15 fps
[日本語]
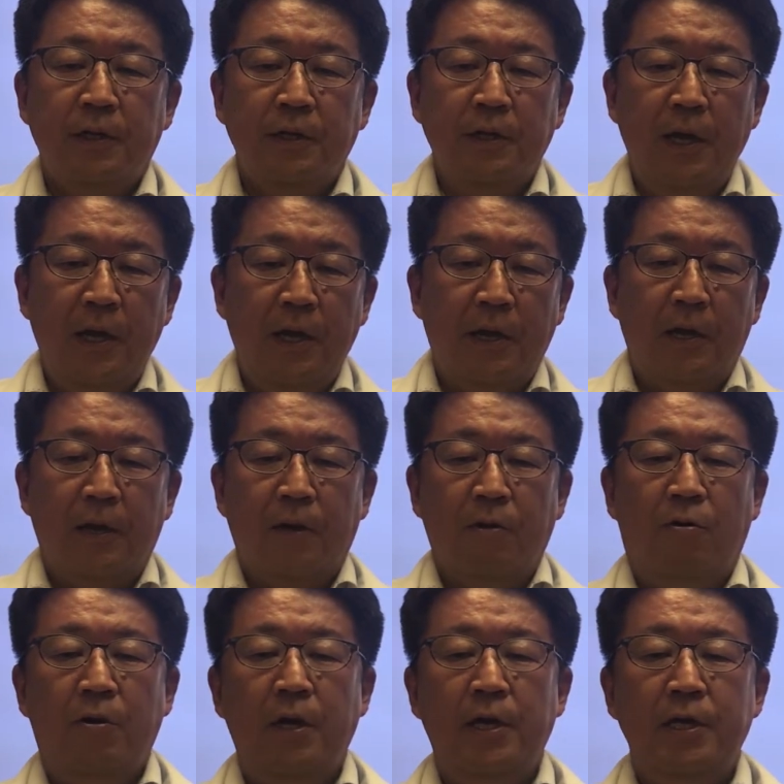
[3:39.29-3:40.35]
で
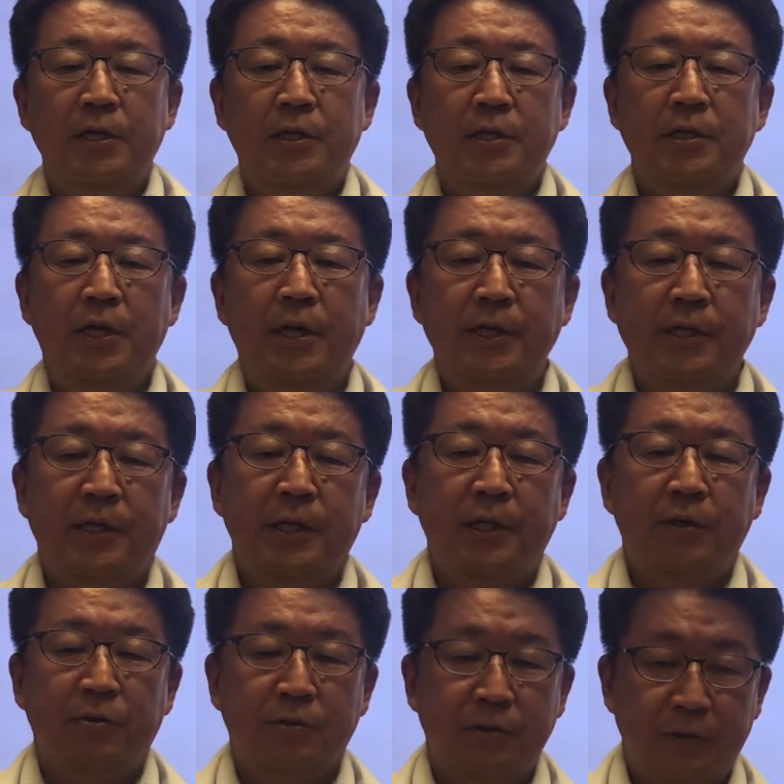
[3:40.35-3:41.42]
これ1年生
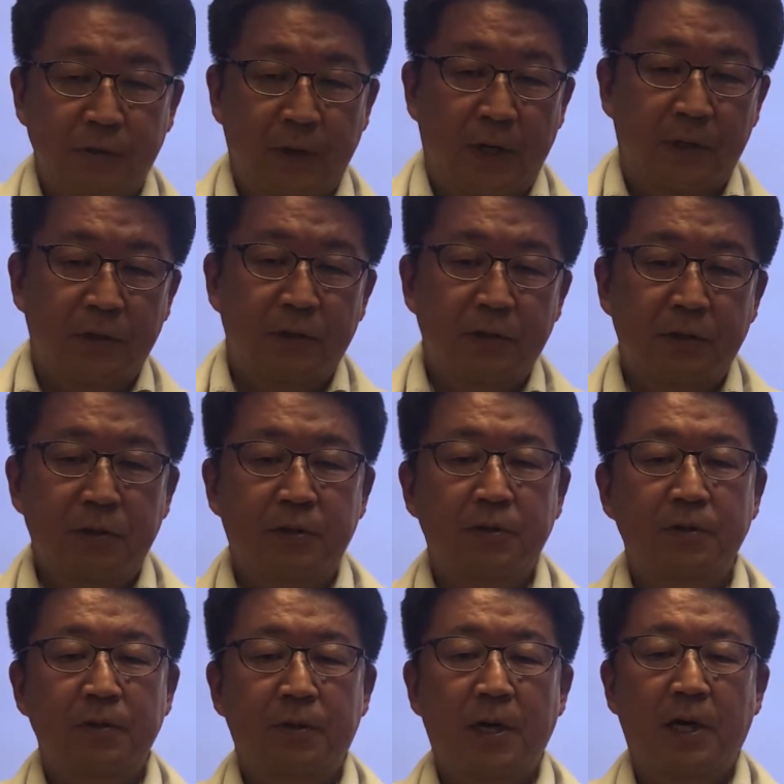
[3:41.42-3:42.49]
の数学
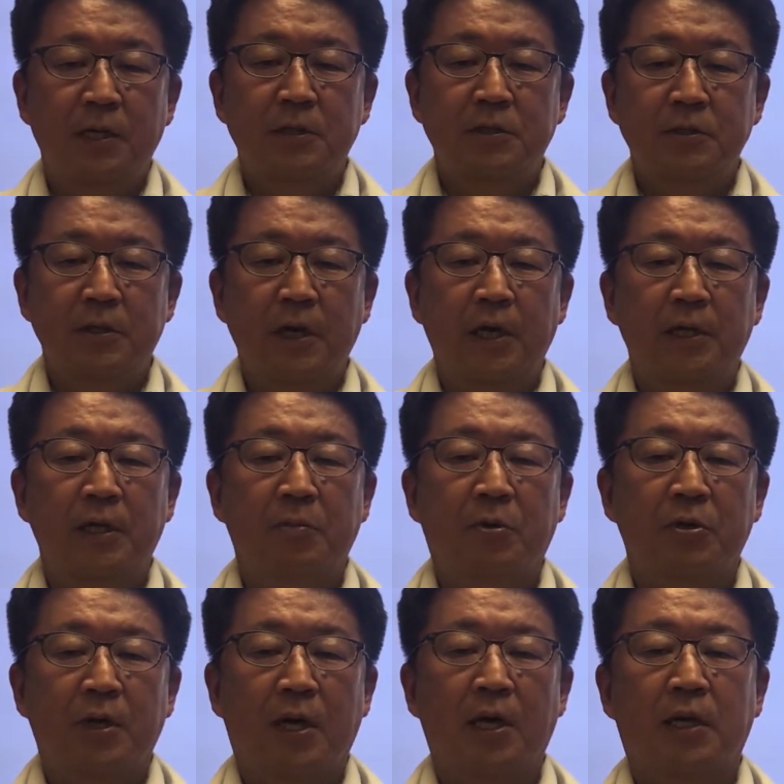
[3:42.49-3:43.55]
空間図形でも
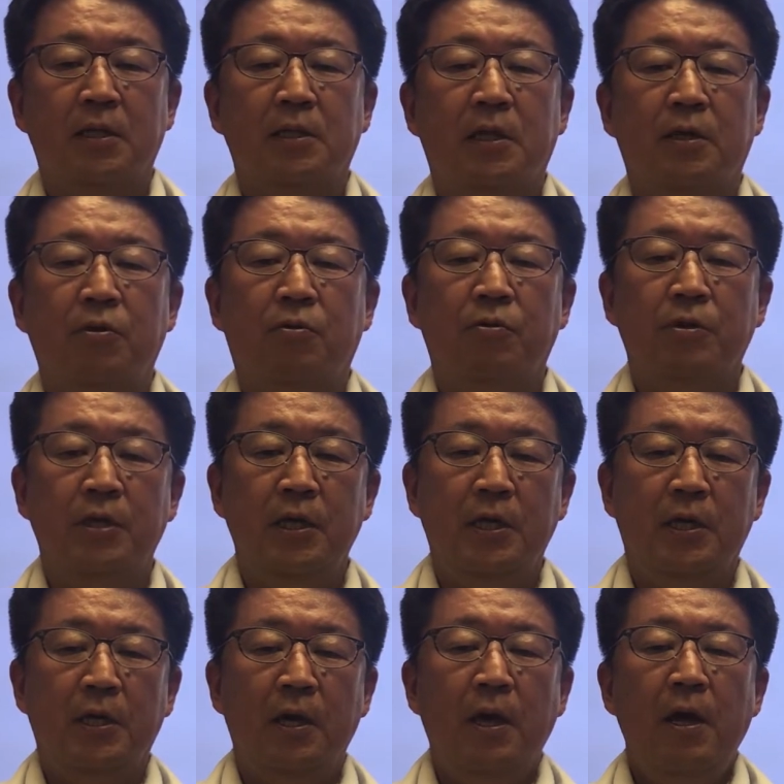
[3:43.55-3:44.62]
習ったように
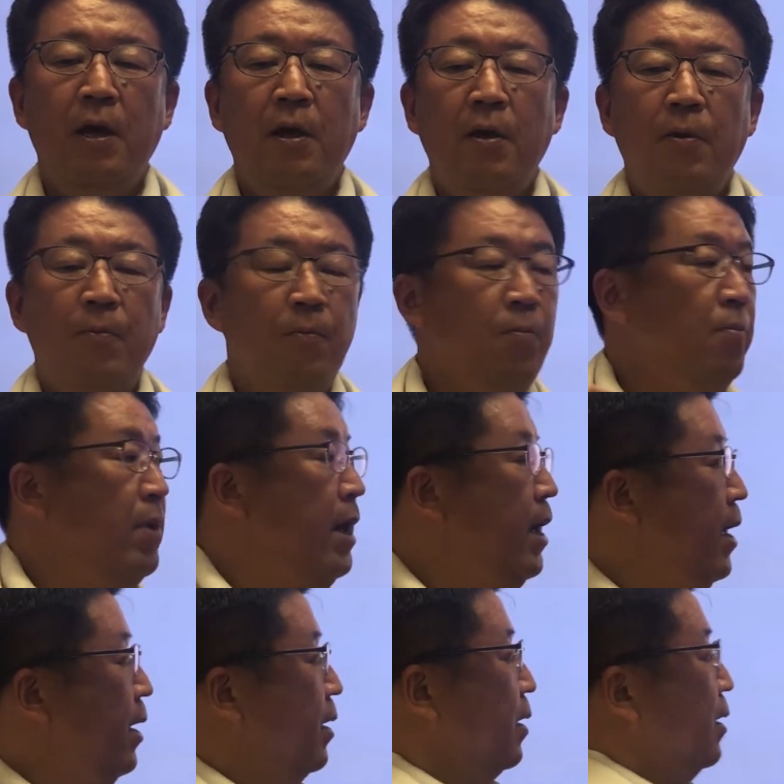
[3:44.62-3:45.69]

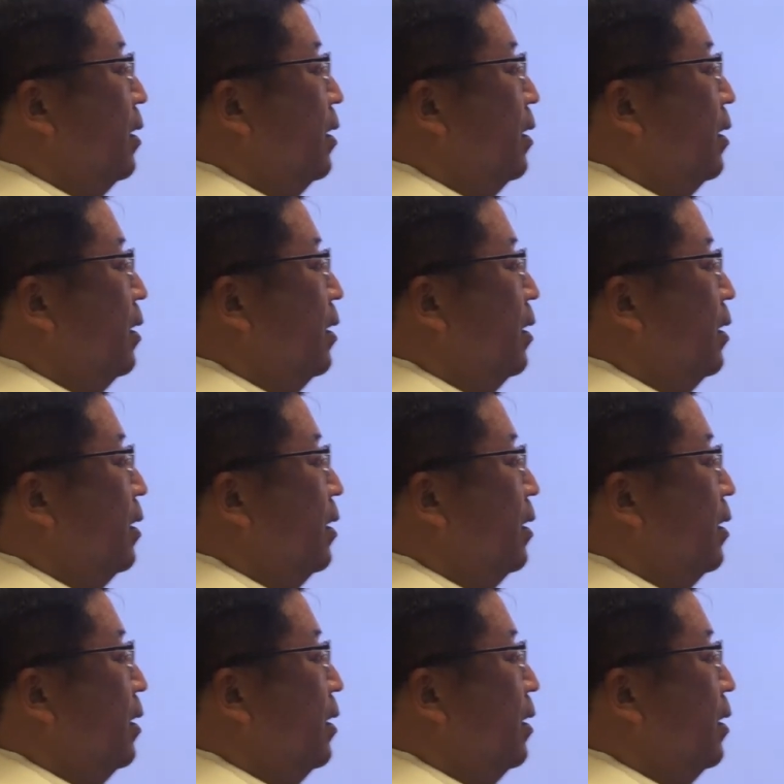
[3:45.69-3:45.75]
面